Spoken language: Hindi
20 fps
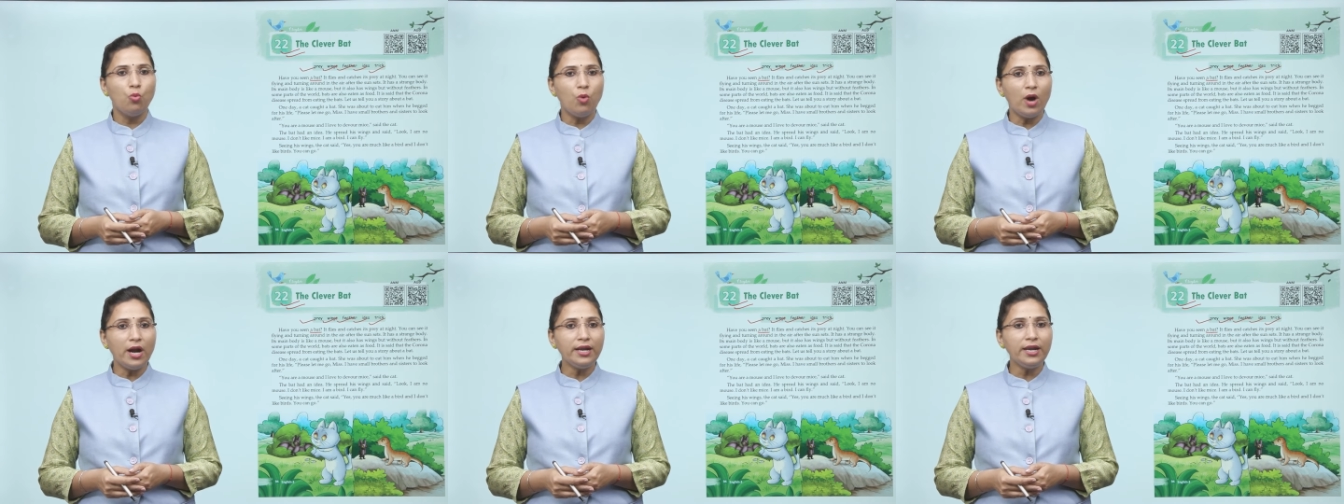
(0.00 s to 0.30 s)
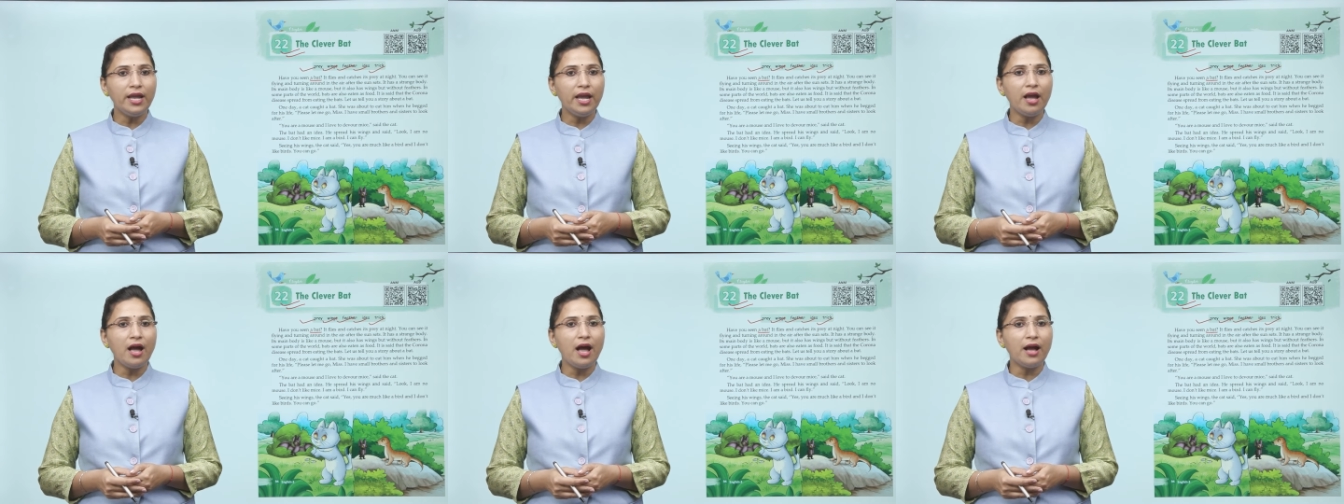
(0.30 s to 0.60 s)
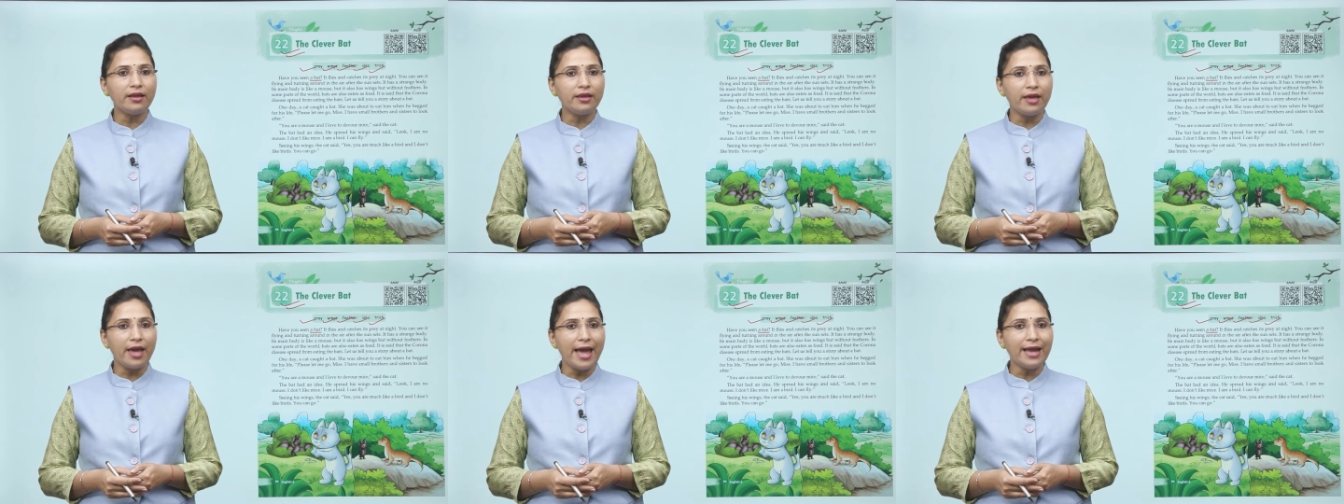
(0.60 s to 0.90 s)
वन डे अ
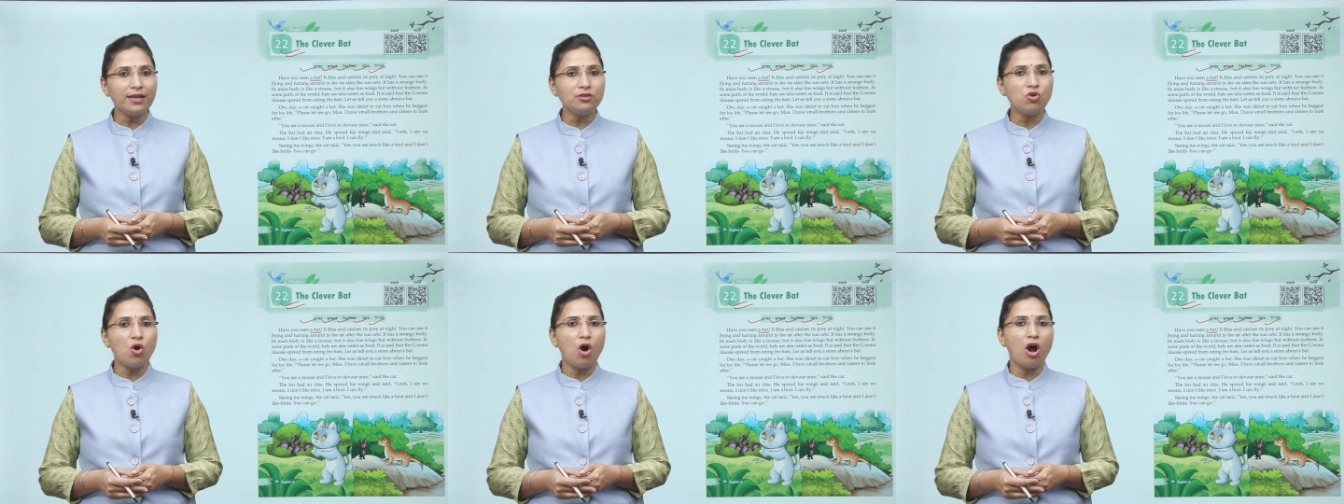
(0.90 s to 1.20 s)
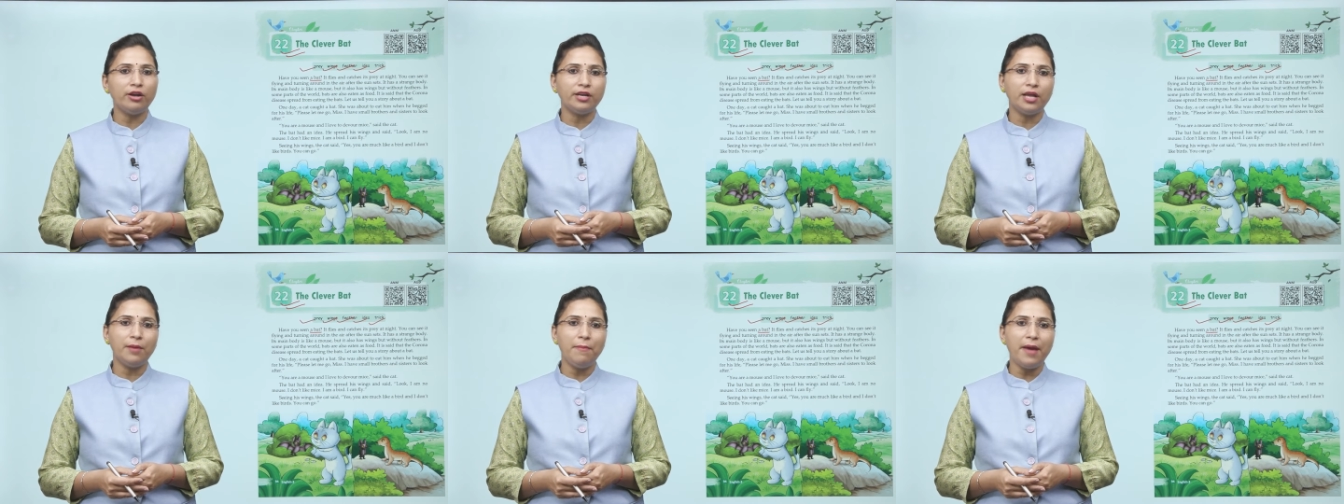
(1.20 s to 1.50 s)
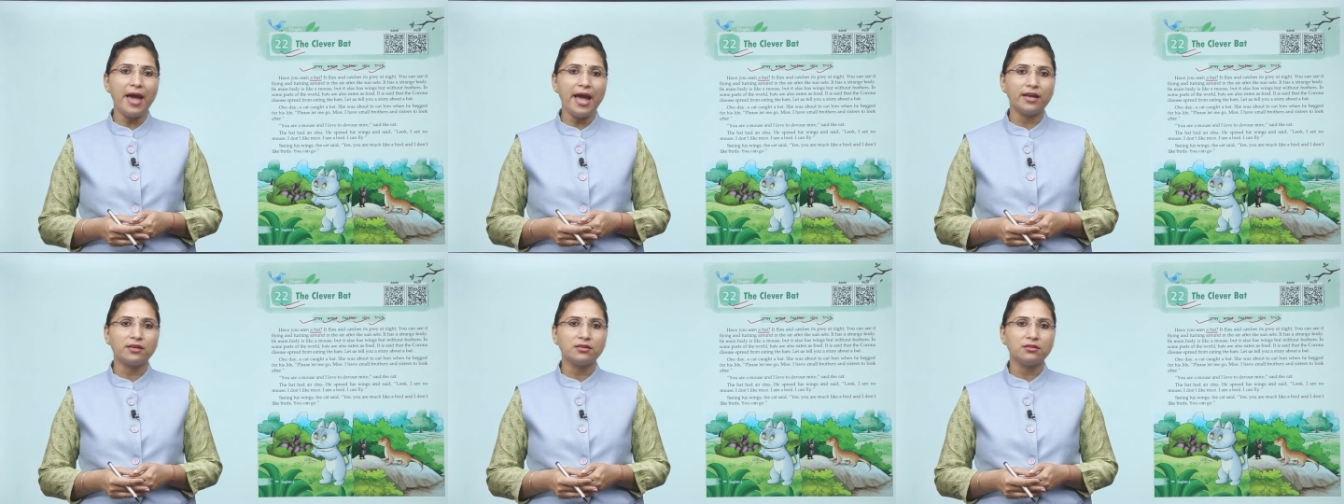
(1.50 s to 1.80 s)
कैट कॉट अ
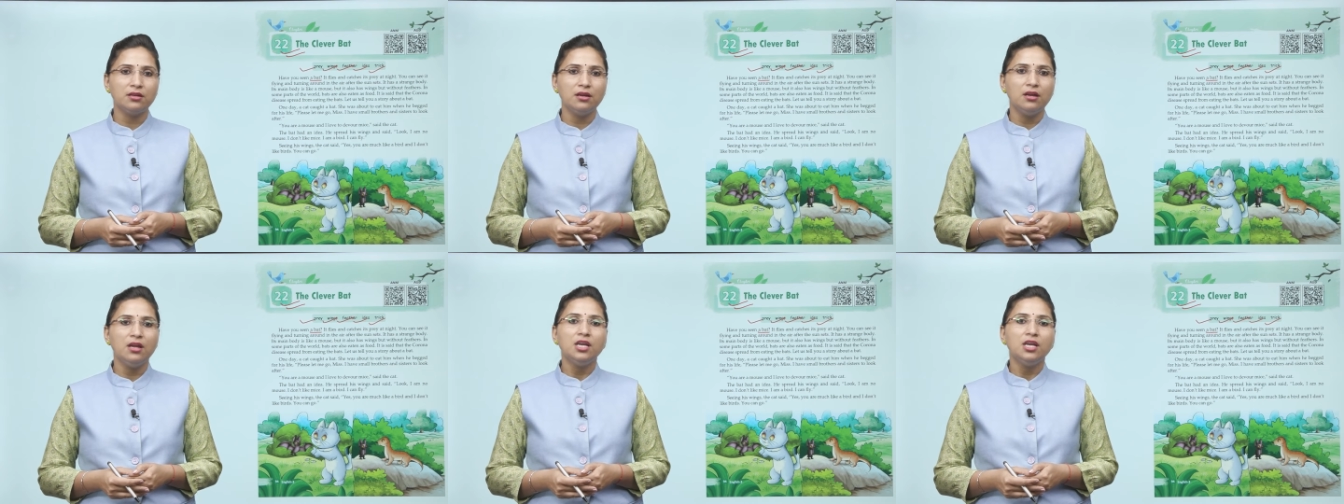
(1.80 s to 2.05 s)
बैट